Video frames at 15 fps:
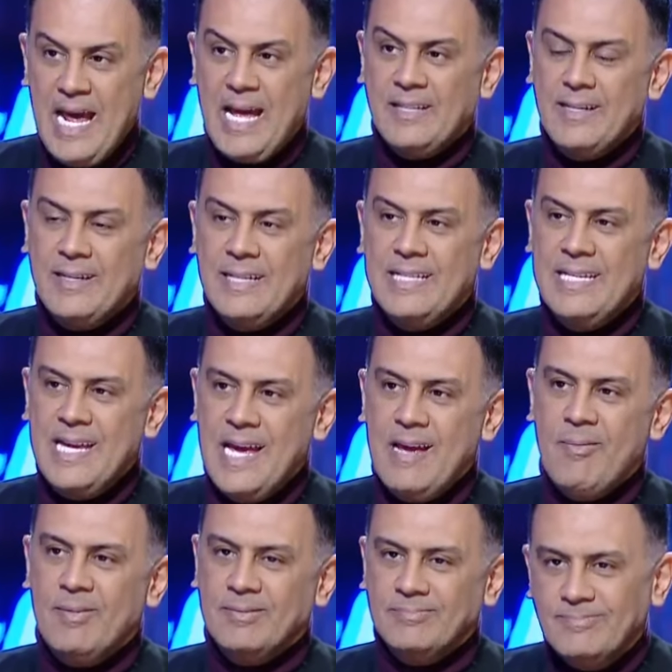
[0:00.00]
اعتقد
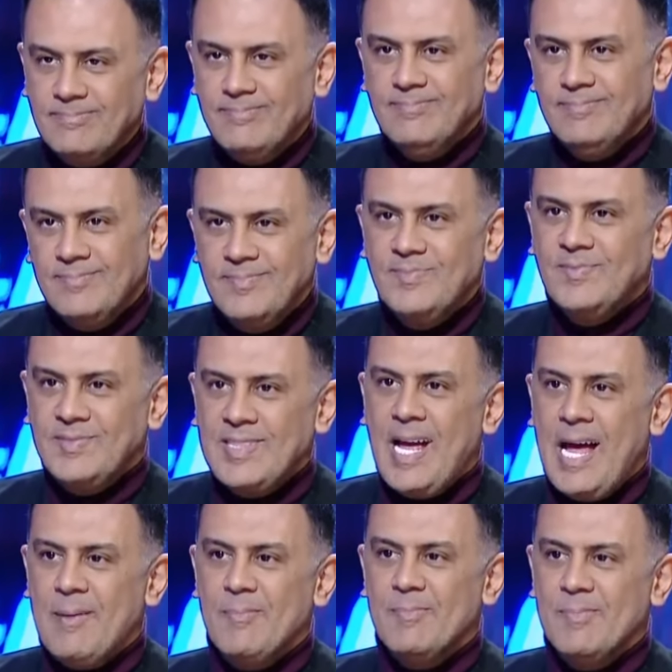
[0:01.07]
ليها
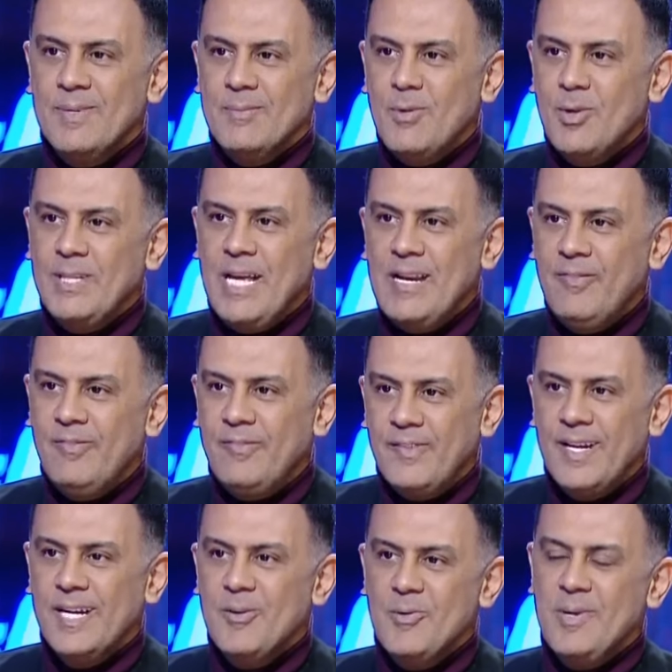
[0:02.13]
طعم مختلف
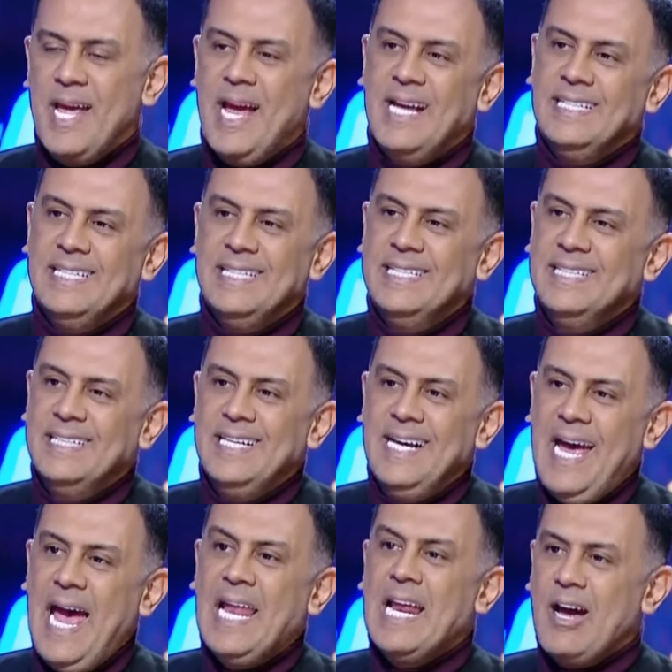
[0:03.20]
او يعني
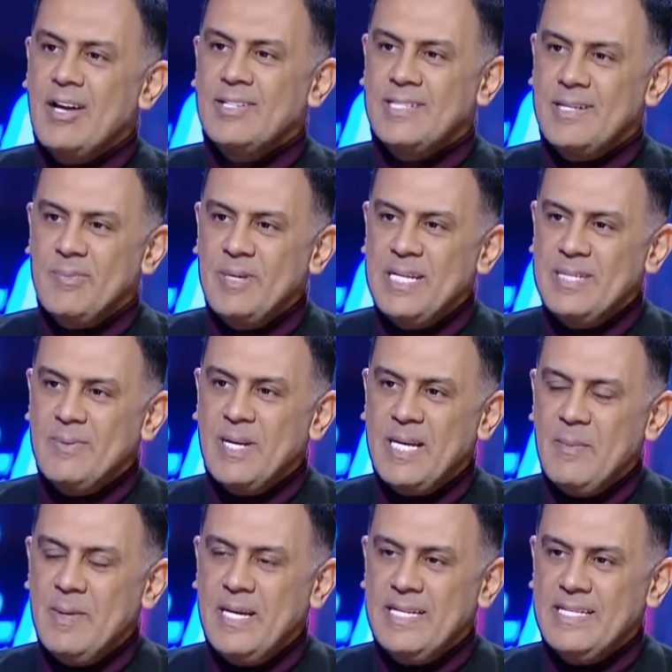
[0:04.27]
حاله خاصه بالنسبه
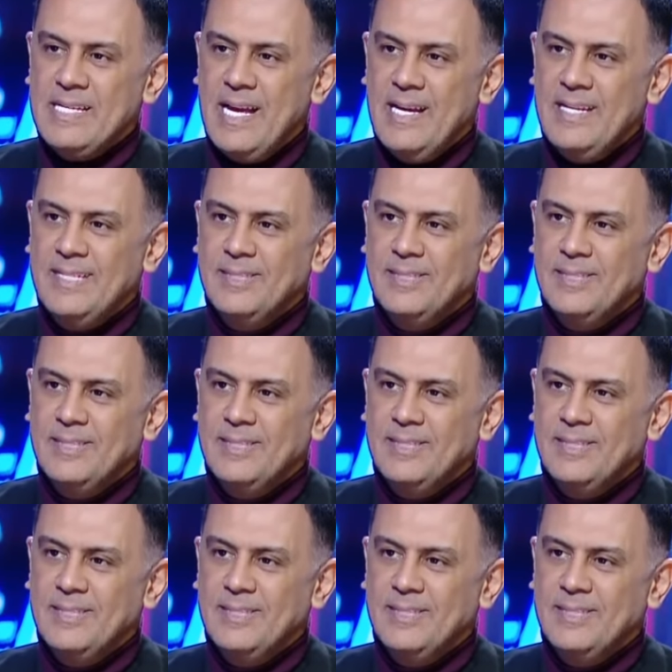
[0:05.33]
لجماهير النادي الاهلي